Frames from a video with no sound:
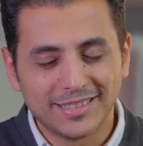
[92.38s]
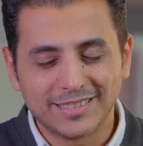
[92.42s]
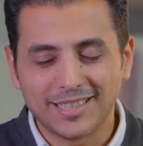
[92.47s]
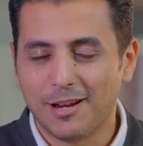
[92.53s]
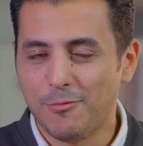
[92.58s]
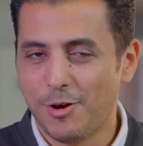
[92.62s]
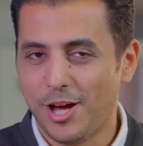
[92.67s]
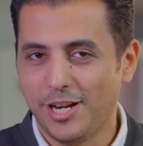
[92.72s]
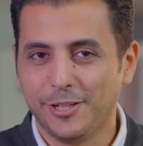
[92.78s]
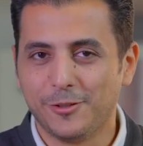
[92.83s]

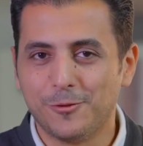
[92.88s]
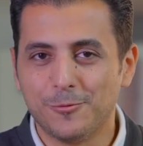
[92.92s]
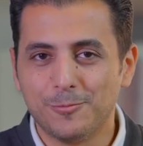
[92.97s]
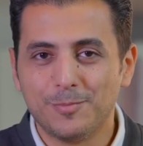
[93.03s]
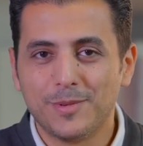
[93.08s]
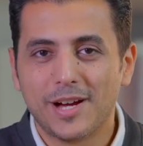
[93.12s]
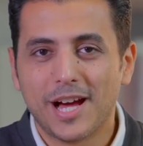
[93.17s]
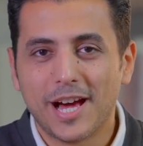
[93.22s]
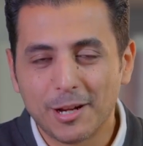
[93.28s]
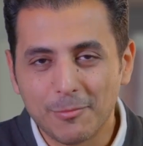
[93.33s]
السلام عليكم
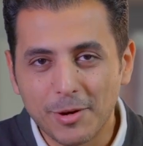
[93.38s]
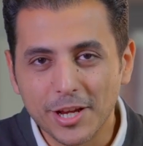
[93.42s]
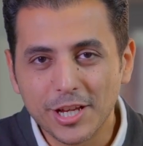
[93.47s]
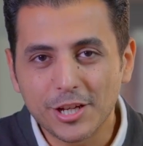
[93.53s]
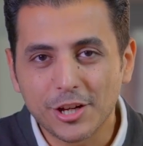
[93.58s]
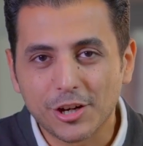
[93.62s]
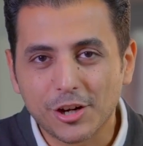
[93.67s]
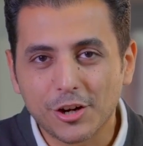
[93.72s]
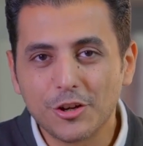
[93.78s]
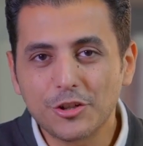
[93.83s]
انا
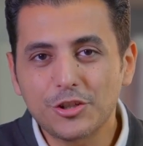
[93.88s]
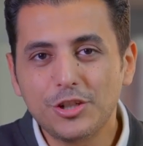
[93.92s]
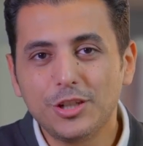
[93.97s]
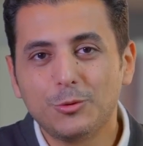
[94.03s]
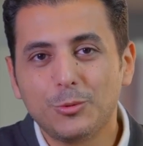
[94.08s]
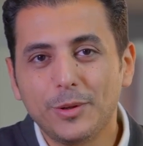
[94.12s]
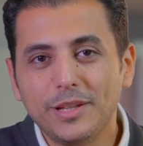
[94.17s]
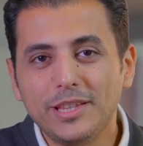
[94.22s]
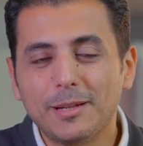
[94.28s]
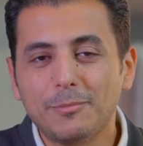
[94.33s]
مايكل
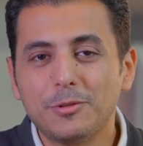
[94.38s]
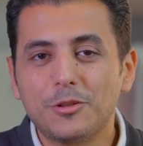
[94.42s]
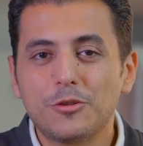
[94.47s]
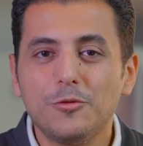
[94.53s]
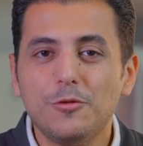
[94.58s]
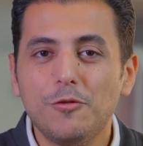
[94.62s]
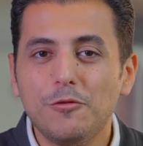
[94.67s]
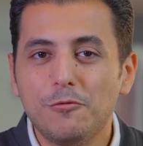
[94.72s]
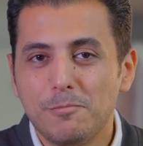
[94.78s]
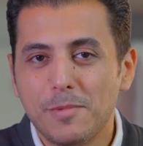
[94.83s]
راشد وانت
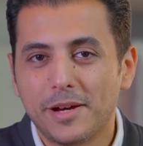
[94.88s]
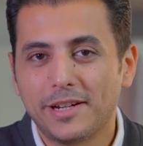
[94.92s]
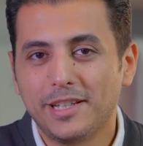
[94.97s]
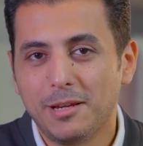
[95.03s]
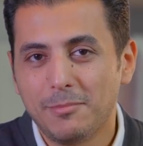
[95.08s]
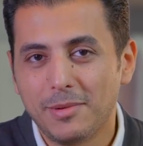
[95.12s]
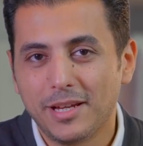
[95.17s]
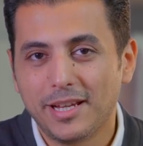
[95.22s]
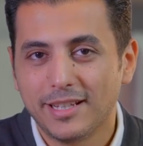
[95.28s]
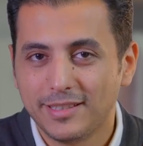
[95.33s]
بتشوف
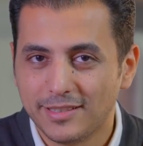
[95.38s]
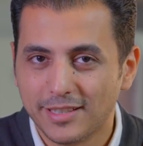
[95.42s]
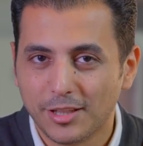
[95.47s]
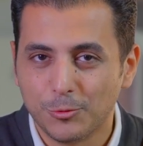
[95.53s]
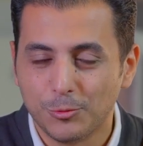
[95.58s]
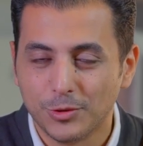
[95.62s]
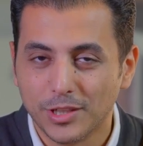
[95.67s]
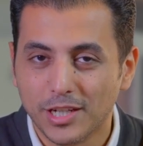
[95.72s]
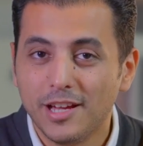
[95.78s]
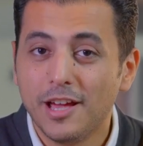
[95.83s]
برنامج
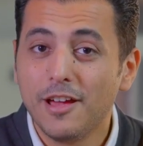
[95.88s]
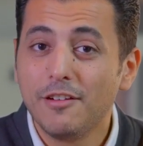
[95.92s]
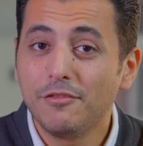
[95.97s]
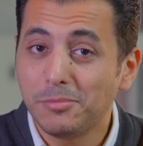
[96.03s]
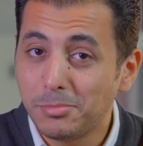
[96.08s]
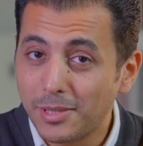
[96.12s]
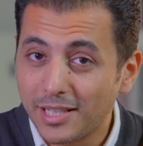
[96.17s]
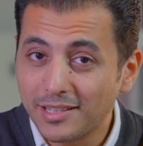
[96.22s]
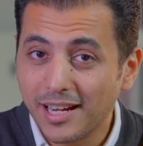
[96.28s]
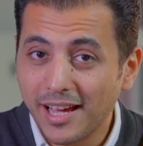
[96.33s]
الزتونه
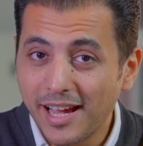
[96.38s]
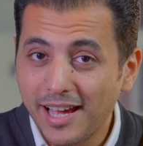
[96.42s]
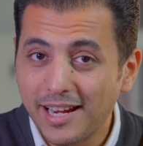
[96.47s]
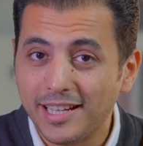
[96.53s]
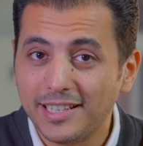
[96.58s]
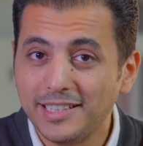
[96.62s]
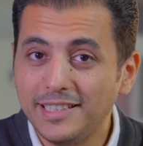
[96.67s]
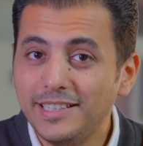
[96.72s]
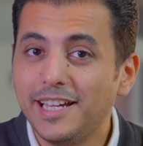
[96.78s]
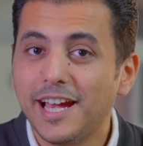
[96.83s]
في بدايه
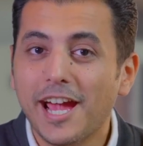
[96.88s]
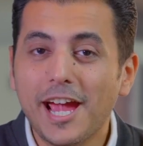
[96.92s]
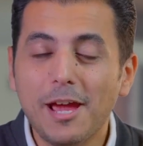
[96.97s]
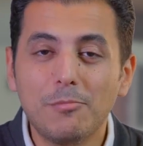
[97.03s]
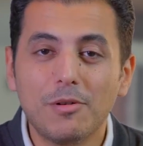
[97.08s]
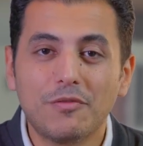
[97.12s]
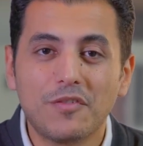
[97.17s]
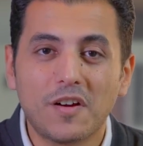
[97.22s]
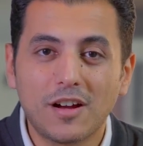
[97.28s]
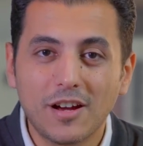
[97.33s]
الحلقه دي
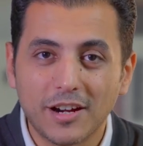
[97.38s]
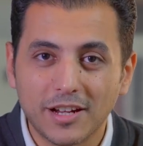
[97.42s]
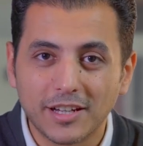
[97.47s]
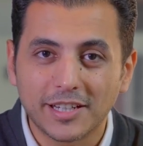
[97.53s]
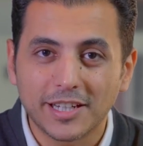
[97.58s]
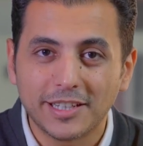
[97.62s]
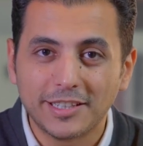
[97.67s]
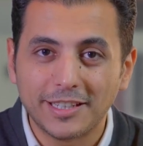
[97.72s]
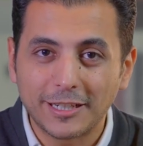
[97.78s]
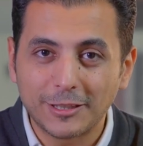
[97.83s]
احب
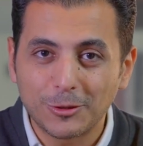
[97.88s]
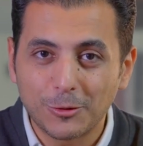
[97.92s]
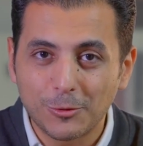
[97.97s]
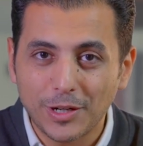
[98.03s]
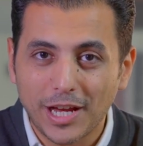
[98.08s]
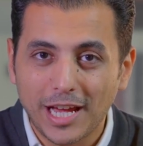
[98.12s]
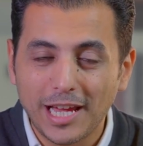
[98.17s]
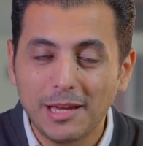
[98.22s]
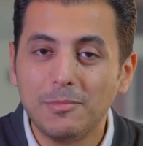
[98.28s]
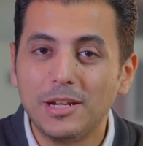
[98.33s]
افكرك انك
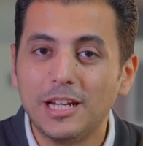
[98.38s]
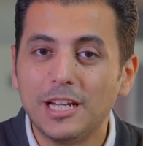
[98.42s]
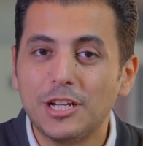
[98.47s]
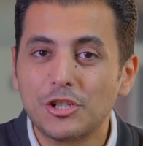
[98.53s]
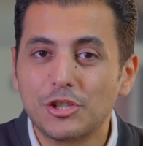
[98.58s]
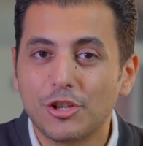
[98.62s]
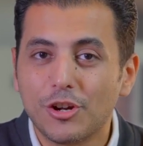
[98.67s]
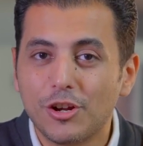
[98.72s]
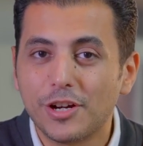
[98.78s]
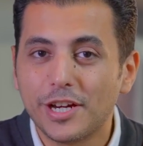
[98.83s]
تكون عامل
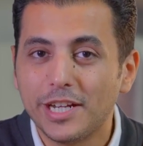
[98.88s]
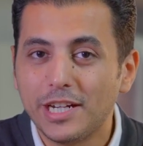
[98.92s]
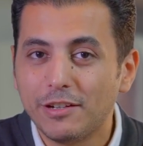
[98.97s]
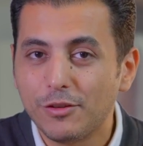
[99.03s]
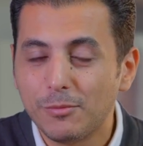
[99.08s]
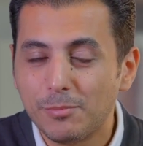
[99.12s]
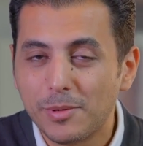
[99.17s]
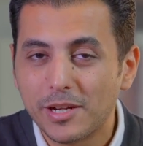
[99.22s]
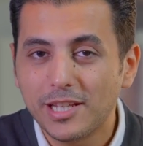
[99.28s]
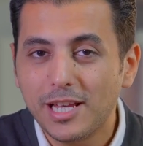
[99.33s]
اشتراك هنا
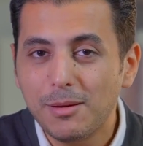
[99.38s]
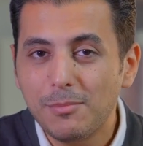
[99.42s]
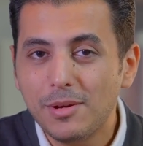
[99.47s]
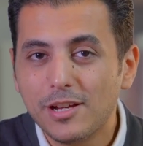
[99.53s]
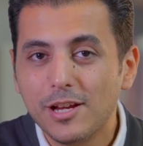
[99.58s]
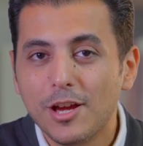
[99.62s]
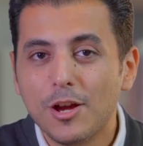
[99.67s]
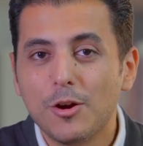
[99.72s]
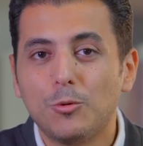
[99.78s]
في البرنامج